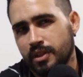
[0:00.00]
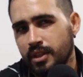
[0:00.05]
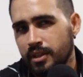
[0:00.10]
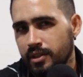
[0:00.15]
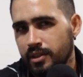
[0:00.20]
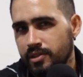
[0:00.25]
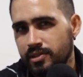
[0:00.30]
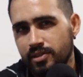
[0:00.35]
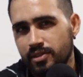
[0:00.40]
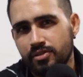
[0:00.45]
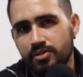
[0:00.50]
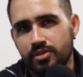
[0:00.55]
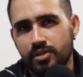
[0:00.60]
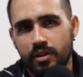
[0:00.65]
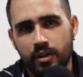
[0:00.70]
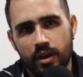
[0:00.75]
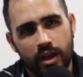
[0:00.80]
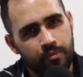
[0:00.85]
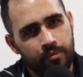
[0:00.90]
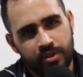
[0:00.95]
Se eu só.
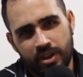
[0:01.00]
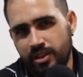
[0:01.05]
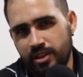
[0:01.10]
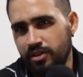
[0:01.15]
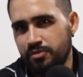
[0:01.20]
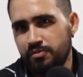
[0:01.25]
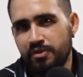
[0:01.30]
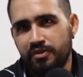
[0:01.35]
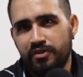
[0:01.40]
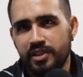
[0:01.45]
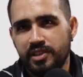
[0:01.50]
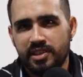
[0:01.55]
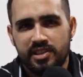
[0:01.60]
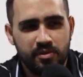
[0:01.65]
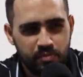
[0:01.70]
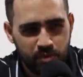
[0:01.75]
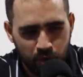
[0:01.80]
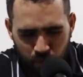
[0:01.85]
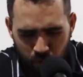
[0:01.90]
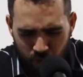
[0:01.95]
É porque Deus me fez assim,
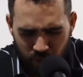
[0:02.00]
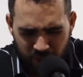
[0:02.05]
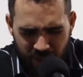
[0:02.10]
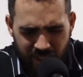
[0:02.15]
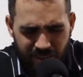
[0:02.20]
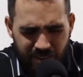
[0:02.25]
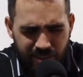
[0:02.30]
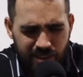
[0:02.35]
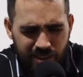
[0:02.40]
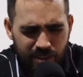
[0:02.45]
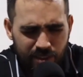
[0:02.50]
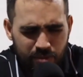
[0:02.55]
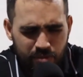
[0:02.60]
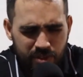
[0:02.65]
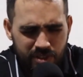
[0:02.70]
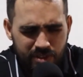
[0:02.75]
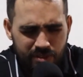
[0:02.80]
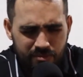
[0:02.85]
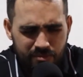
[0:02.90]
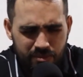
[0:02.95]
porque eu tô tentando
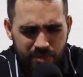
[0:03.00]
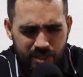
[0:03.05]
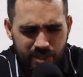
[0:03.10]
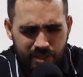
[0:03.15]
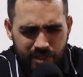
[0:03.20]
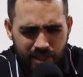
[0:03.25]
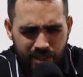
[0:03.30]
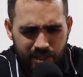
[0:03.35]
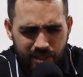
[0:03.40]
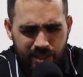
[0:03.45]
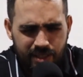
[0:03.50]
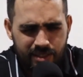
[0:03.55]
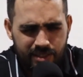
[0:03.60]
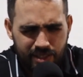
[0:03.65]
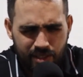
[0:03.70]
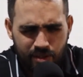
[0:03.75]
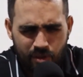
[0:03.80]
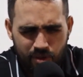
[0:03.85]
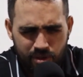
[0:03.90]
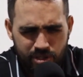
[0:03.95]
me, me entender que
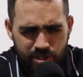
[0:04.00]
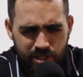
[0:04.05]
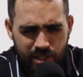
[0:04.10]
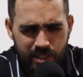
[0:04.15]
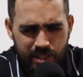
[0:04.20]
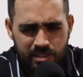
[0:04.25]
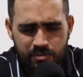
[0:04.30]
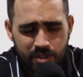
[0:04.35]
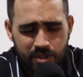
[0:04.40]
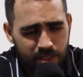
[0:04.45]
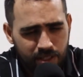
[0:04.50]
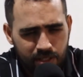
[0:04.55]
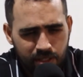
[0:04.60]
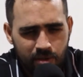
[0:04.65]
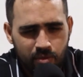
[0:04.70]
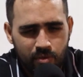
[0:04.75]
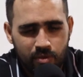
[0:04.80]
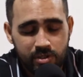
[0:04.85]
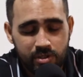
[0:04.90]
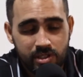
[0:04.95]
gostar das meninas e não
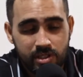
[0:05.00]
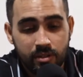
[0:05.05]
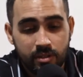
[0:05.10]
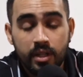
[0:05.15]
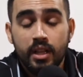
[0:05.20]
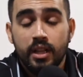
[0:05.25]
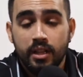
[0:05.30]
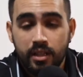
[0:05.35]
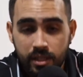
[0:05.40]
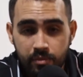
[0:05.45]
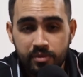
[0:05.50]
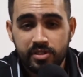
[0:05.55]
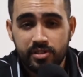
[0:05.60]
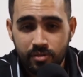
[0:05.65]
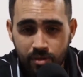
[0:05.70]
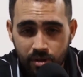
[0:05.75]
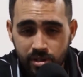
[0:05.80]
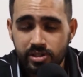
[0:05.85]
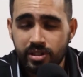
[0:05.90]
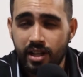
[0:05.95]
consigo. Não, mas eu
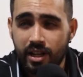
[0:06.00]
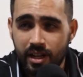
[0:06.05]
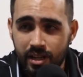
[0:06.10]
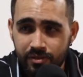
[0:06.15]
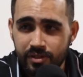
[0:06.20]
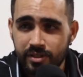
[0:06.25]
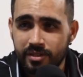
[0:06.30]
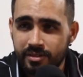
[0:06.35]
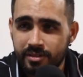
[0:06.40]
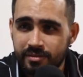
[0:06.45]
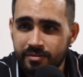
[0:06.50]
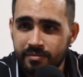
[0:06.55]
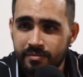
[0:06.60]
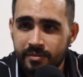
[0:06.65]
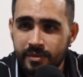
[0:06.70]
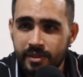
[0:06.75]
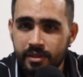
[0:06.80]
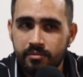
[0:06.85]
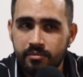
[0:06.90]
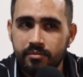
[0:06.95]
gostava.
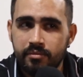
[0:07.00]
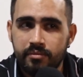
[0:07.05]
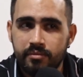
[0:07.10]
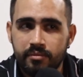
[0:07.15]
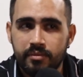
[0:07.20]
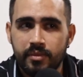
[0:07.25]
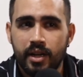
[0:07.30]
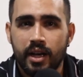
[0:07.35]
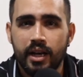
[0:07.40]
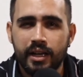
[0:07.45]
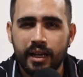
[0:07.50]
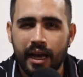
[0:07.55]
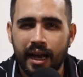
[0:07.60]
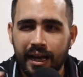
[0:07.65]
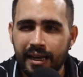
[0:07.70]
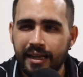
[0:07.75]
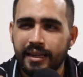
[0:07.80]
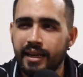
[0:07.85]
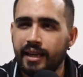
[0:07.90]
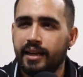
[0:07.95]

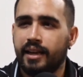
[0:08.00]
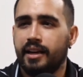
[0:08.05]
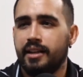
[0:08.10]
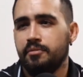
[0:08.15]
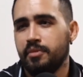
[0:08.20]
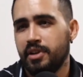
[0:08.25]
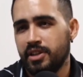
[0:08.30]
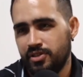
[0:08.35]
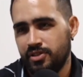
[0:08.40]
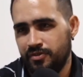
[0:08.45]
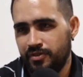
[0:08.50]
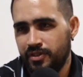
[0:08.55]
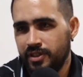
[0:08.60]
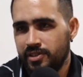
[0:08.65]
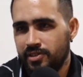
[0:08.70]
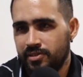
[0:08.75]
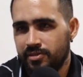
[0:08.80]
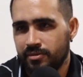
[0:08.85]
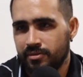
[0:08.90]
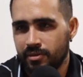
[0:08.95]
Aí é que era mais
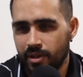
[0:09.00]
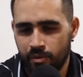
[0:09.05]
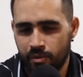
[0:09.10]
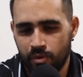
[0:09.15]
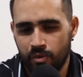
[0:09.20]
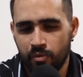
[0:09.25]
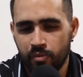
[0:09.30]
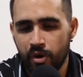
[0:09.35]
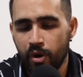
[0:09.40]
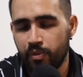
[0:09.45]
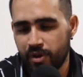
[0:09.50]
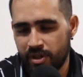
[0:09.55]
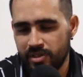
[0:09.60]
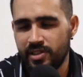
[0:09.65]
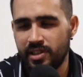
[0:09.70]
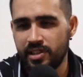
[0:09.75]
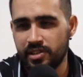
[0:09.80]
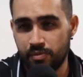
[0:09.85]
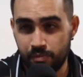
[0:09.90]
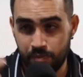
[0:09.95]
difícil. O meu
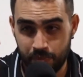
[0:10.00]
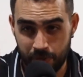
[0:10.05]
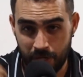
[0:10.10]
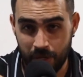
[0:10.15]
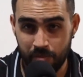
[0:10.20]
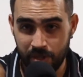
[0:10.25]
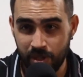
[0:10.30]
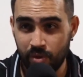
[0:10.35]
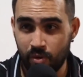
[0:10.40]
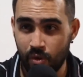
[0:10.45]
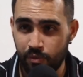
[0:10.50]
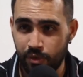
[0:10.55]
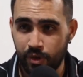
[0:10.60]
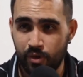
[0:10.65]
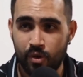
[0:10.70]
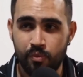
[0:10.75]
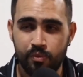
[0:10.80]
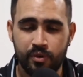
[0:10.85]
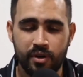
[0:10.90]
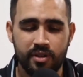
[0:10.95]
processo, para mim,
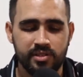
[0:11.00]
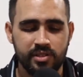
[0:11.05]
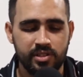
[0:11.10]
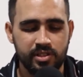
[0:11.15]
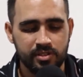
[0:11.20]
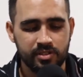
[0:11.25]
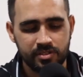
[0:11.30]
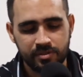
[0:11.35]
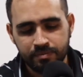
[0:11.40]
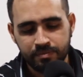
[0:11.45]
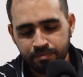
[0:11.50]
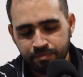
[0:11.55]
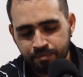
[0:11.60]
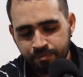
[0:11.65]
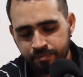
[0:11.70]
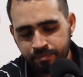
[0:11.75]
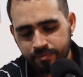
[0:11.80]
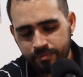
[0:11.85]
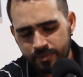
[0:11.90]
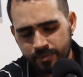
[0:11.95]
complicou por causa disso.
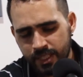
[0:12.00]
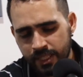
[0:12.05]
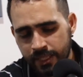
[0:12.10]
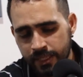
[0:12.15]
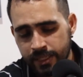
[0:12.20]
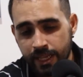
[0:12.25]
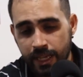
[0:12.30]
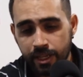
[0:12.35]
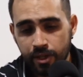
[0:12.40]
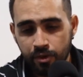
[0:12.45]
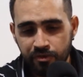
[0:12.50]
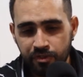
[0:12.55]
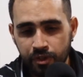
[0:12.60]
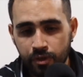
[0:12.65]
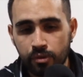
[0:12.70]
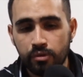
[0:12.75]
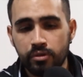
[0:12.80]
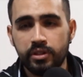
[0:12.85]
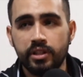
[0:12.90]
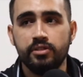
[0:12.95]
E aí eu fico
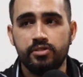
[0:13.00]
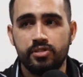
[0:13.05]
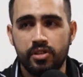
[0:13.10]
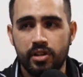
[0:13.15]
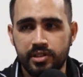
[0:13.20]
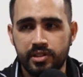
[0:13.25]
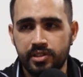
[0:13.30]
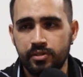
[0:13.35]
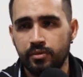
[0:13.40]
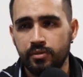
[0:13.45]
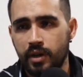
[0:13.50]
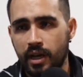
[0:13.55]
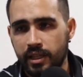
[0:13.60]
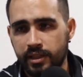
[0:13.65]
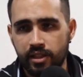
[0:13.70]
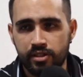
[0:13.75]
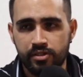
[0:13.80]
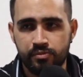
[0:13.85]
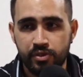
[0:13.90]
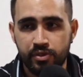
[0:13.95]
lutando sozinho até
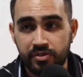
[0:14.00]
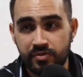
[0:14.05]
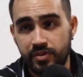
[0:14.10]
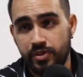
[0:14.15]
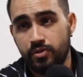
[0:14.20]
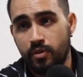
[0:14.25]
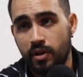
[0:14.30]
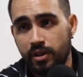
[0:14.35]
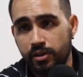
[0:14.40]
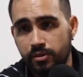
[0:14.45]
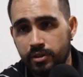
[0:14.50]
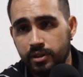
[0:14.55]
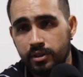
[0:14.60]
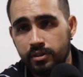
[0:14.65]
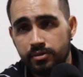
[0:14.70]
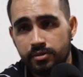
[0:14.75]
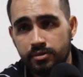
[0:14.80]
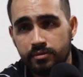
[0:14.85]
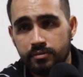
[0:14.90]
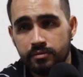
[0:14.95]
os meus 24 anos.